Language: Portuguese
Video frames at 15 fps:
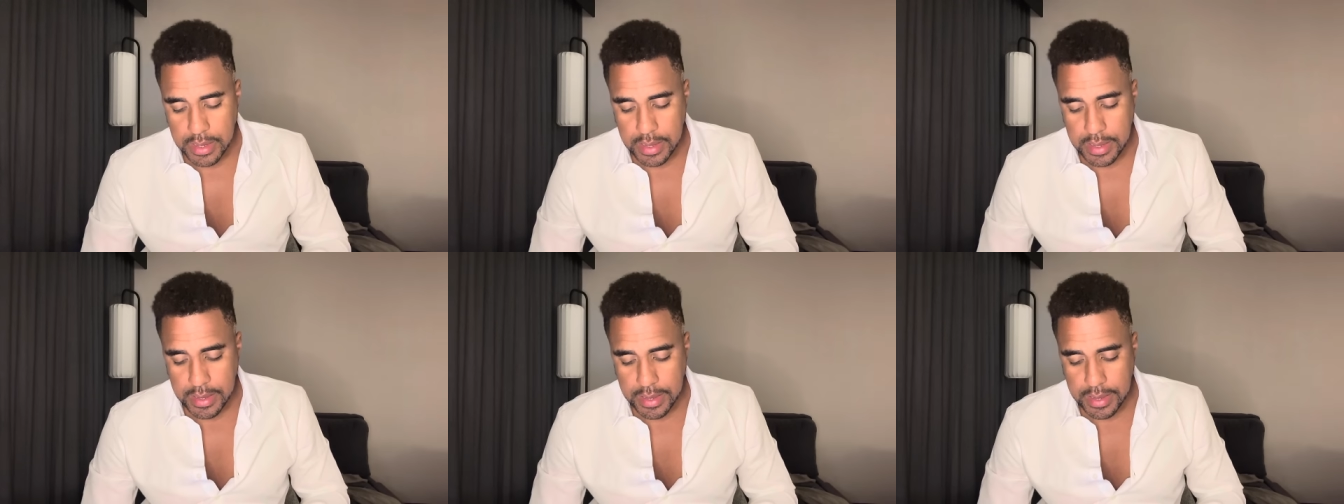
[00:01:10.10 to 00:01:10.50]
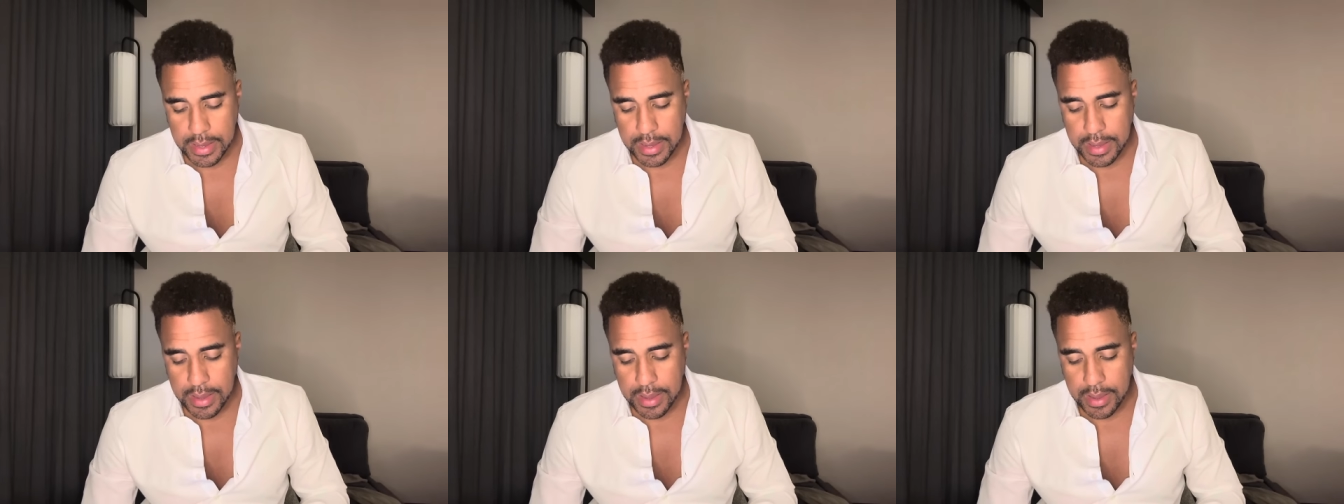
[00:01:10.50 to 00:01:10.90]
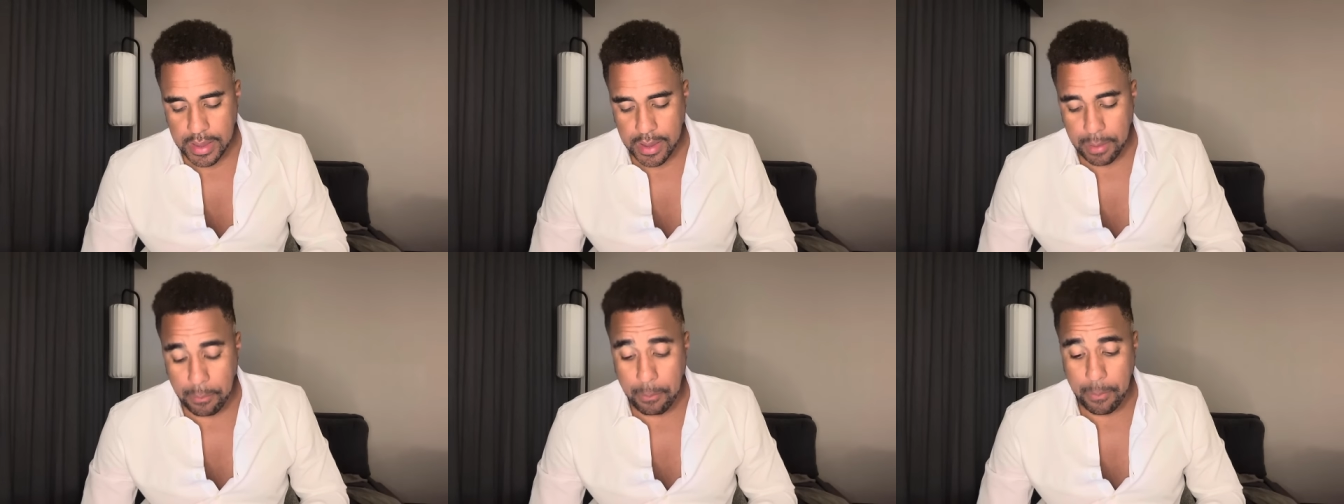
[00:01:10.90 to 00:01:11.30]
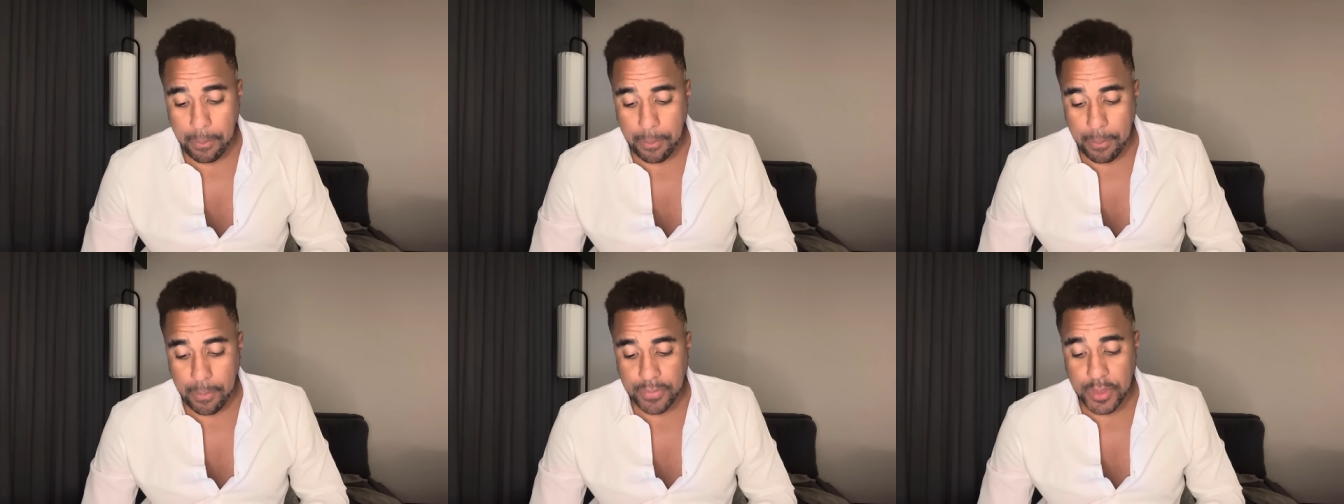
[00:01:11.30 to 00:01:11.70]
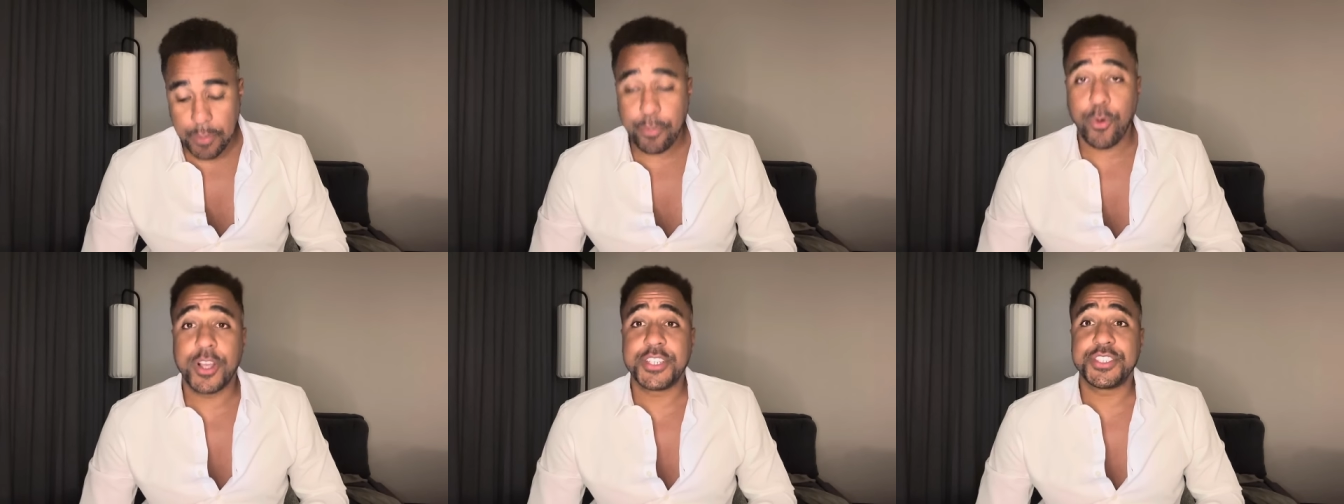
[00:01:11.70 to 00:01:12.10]
É...
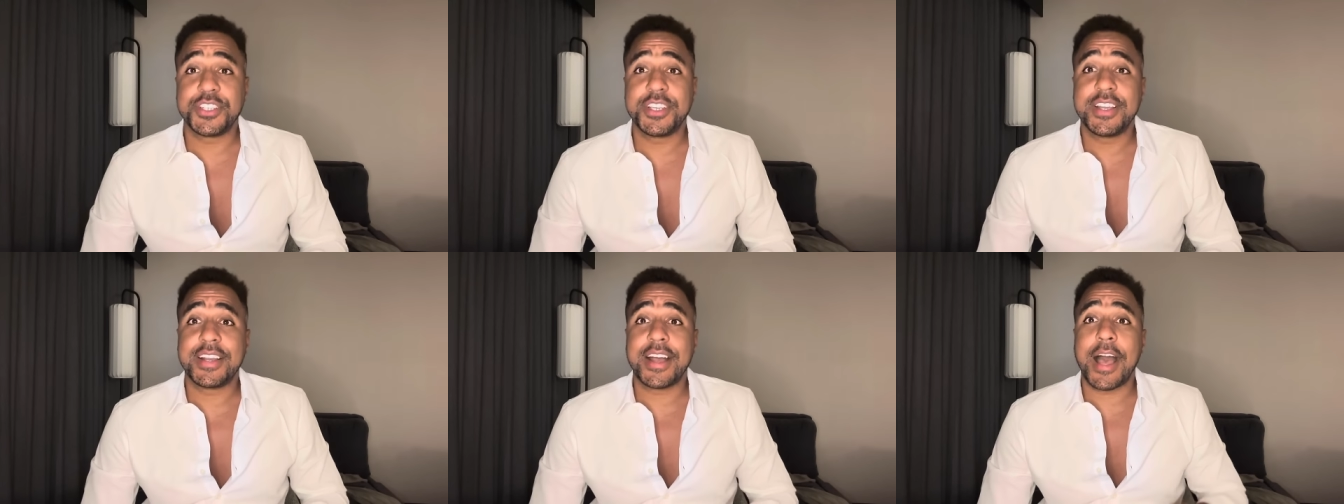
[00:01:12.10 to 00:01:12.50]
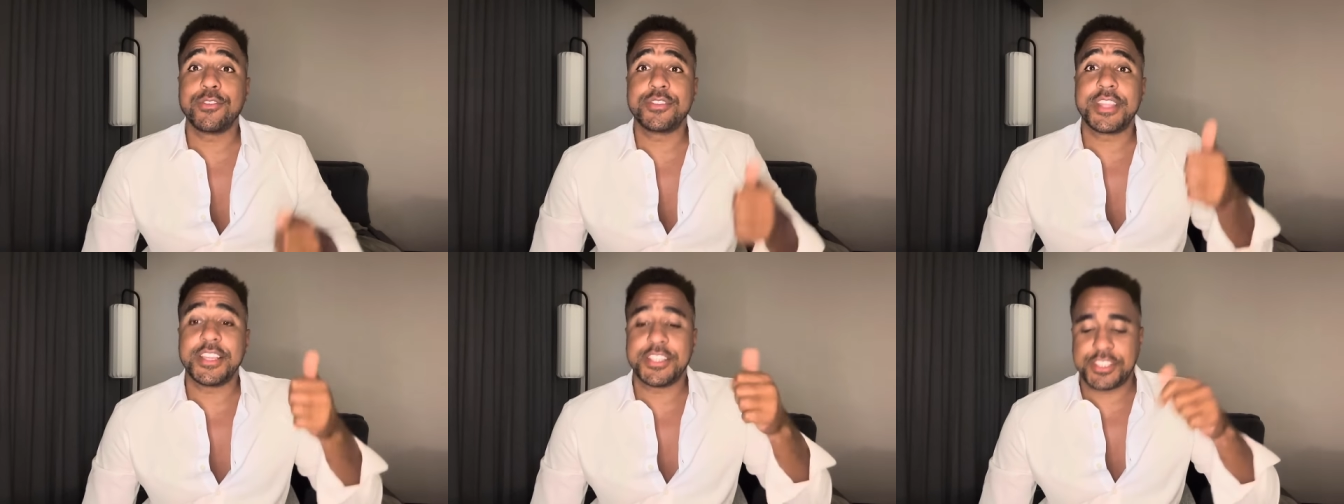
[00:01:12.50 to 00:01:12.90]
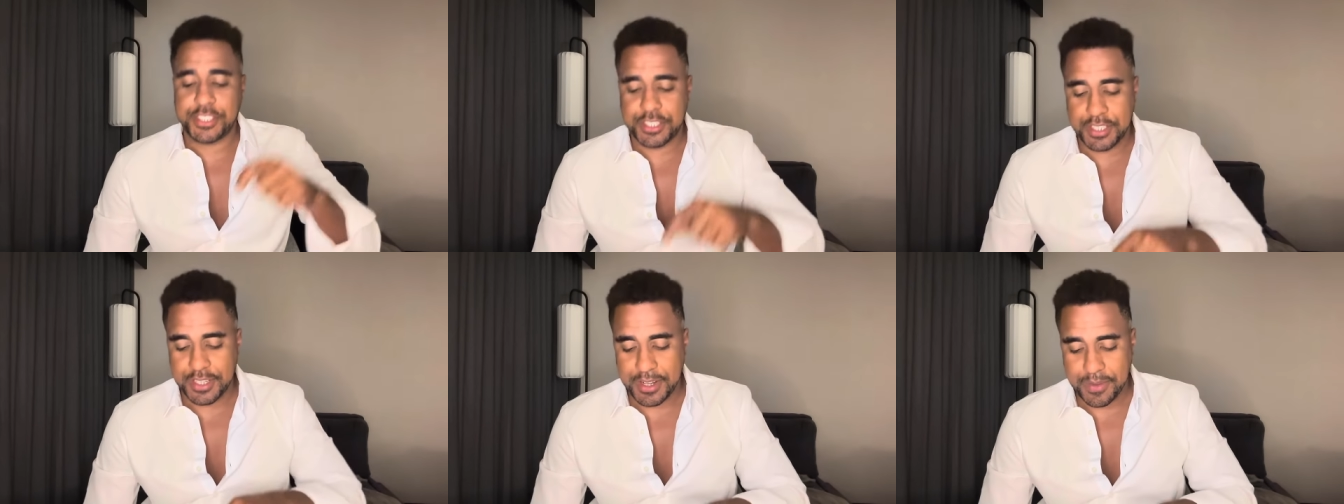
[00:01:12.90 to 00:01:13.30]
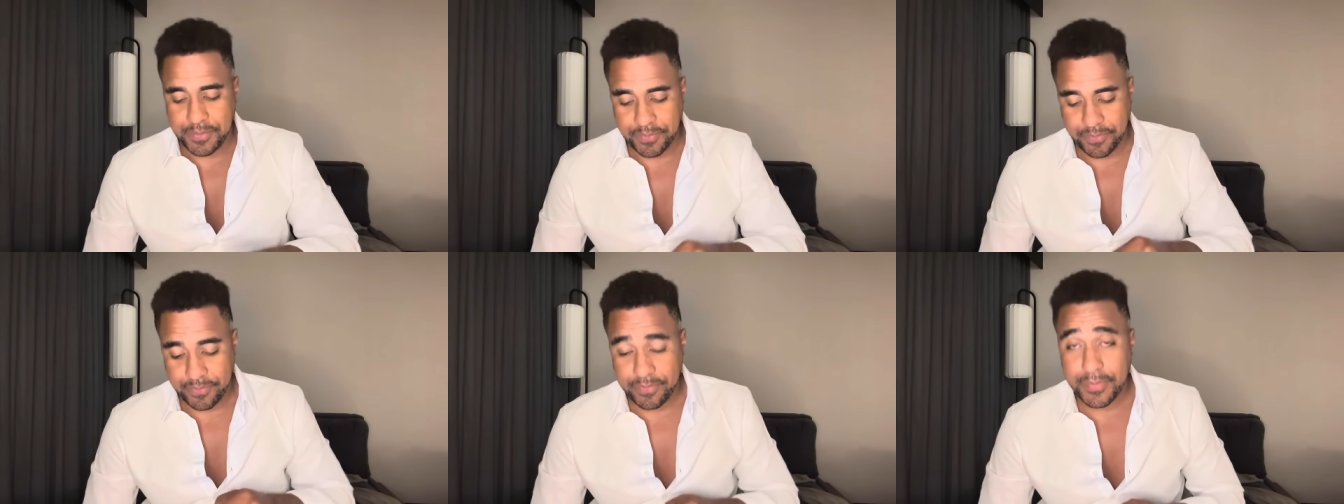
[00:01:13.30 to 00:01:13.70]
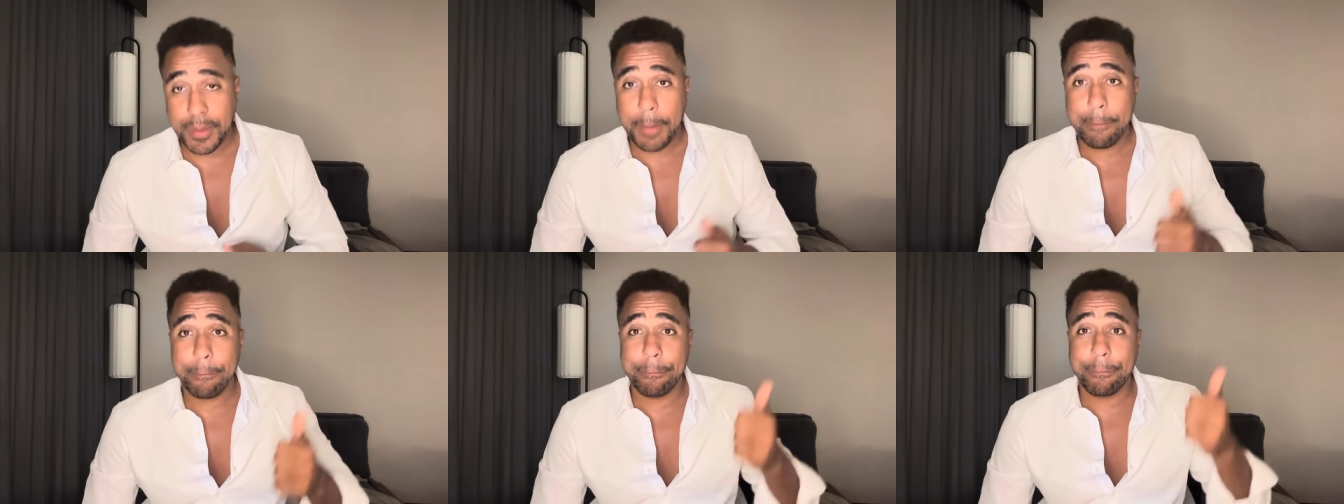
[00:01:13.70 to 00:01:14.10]
Depois, Ricardo Teixeira,
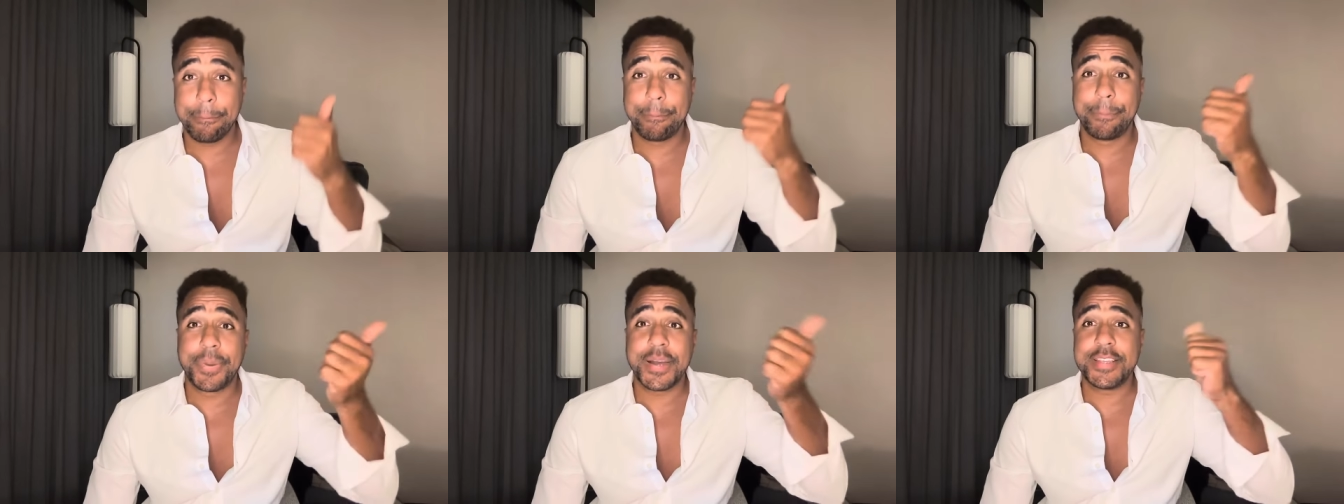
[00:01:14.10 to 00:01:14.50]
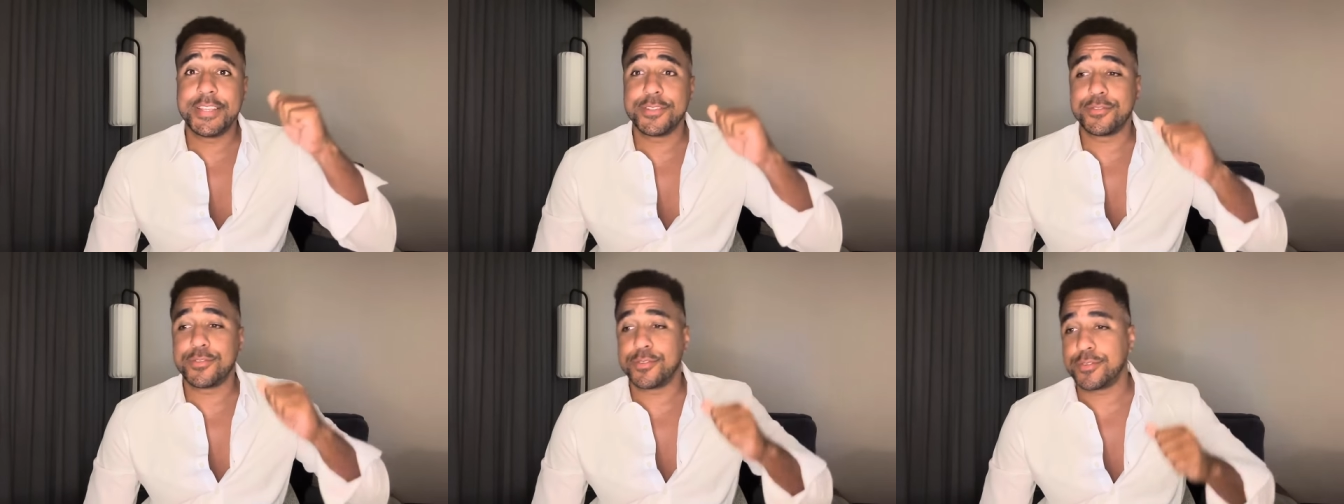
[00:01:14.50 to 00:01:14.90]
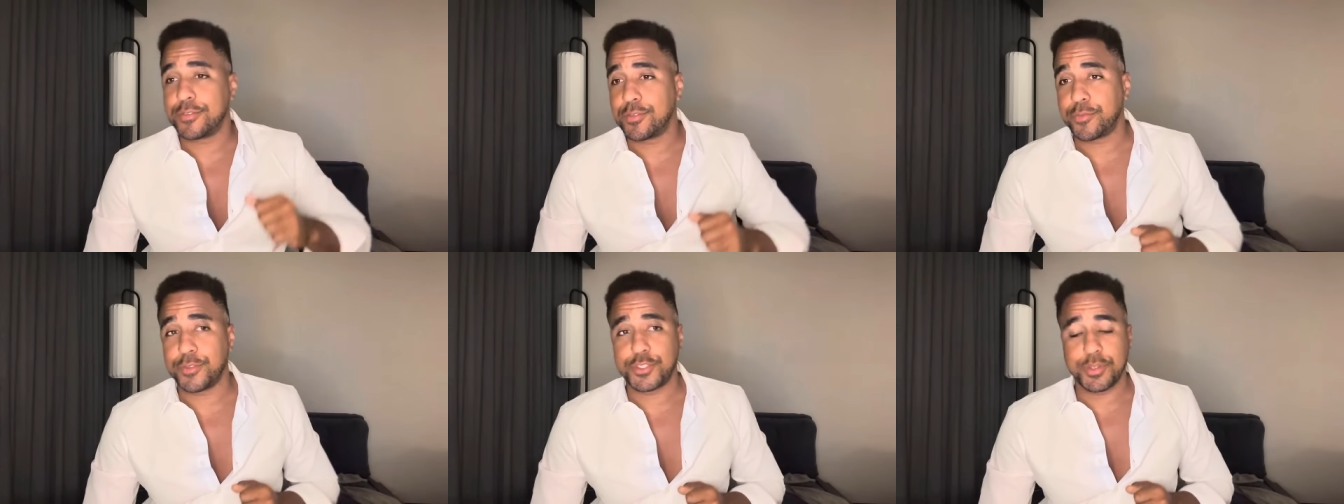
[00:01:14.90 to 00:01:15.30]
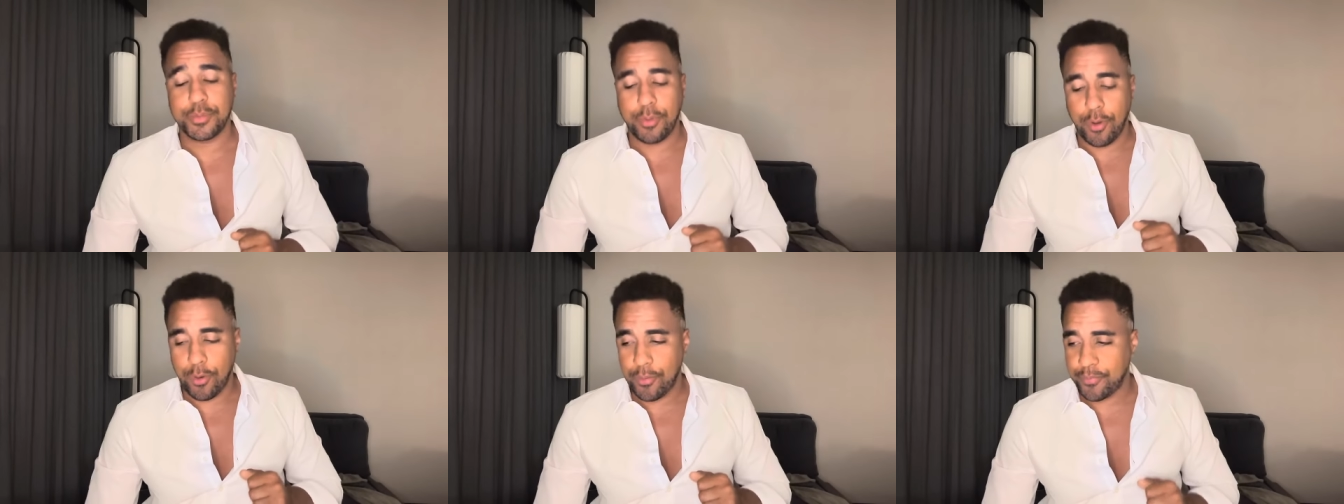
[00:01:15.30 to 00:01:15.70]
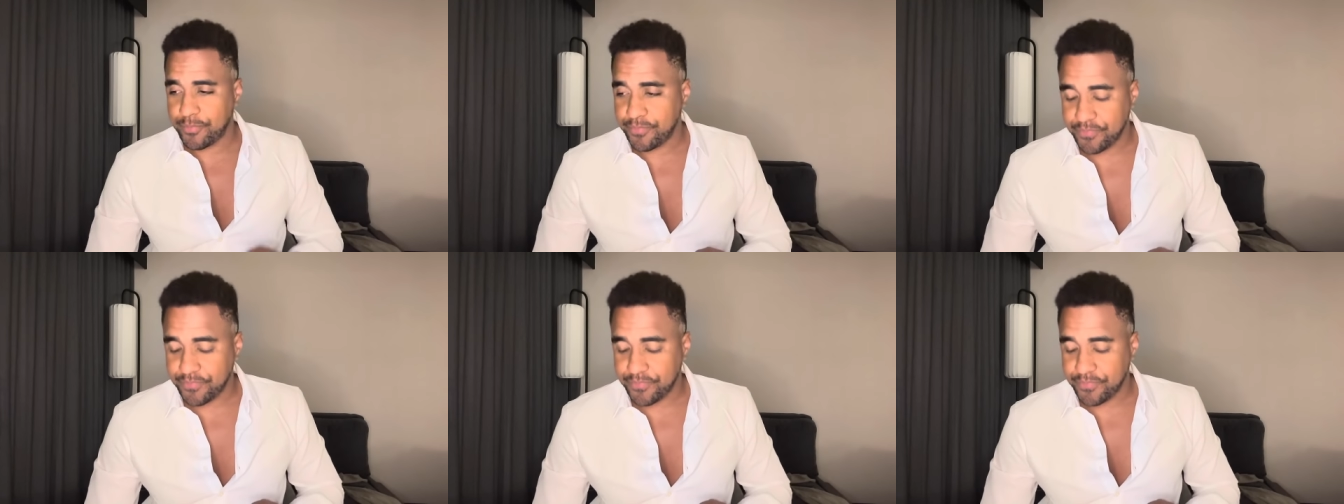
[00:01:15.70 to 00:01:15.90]
banido do futebol.